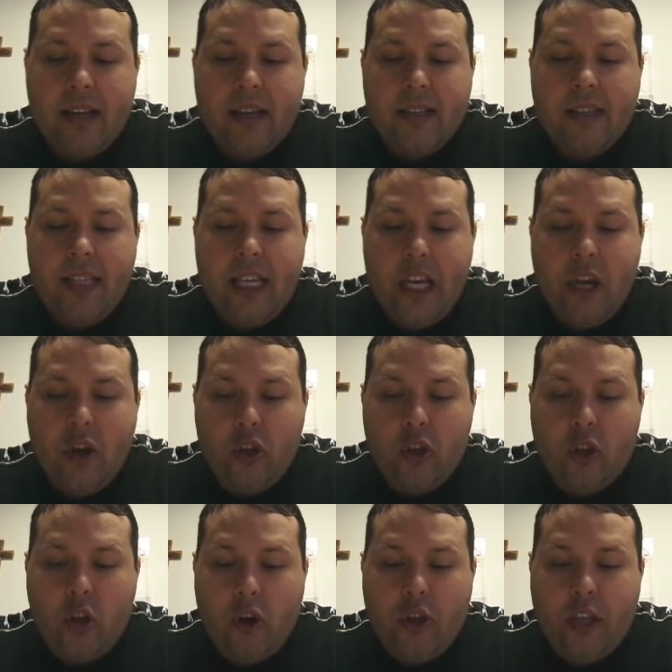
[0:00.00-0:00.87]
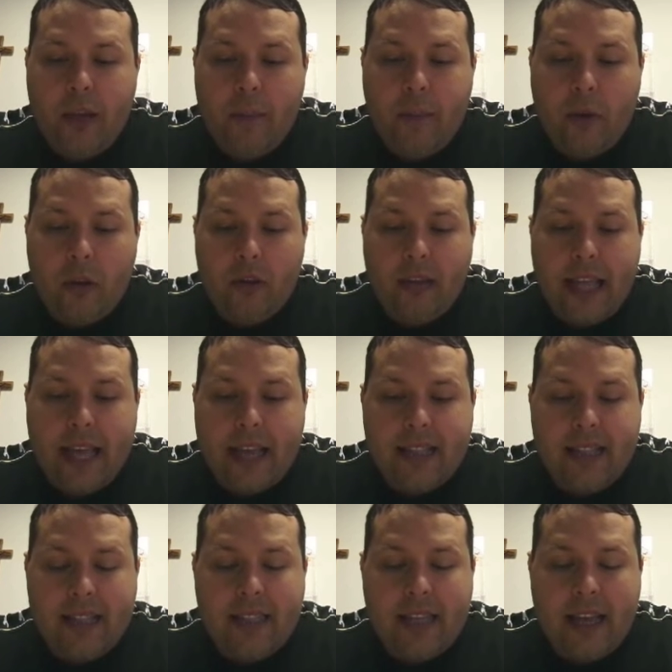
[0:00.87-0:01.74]
Dio d'ogni
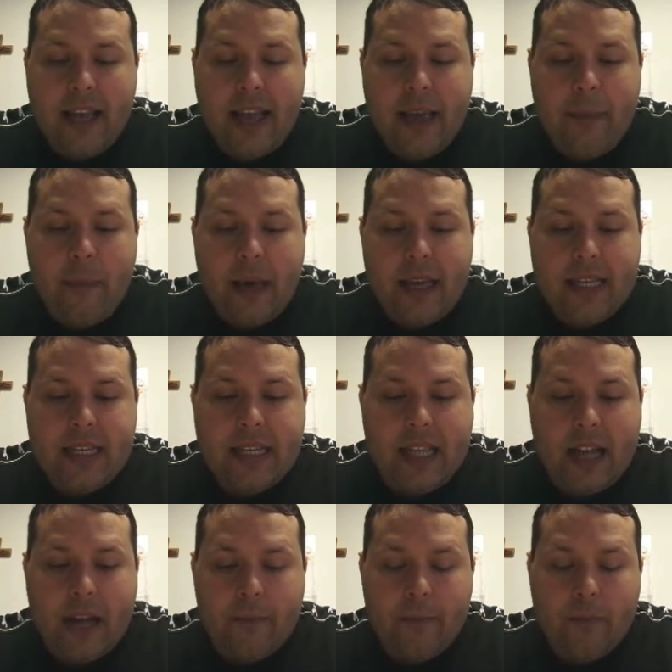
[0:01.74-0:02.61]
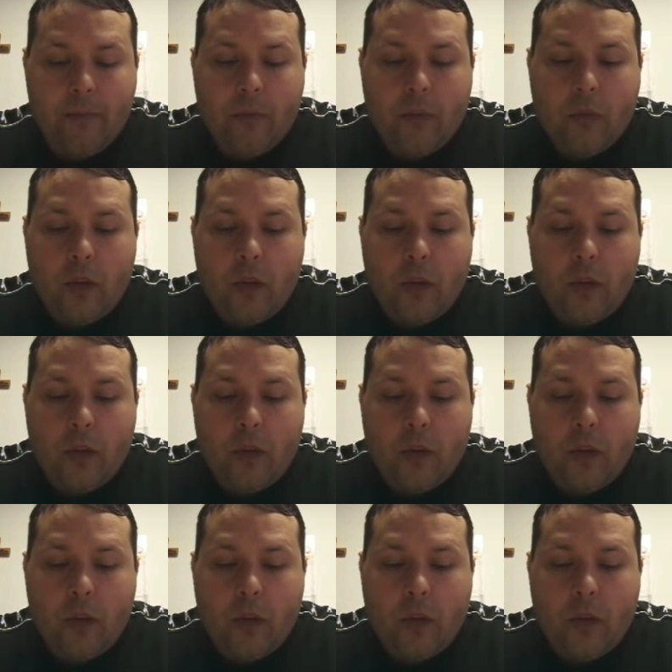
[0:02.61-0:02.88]
potenza e maestà,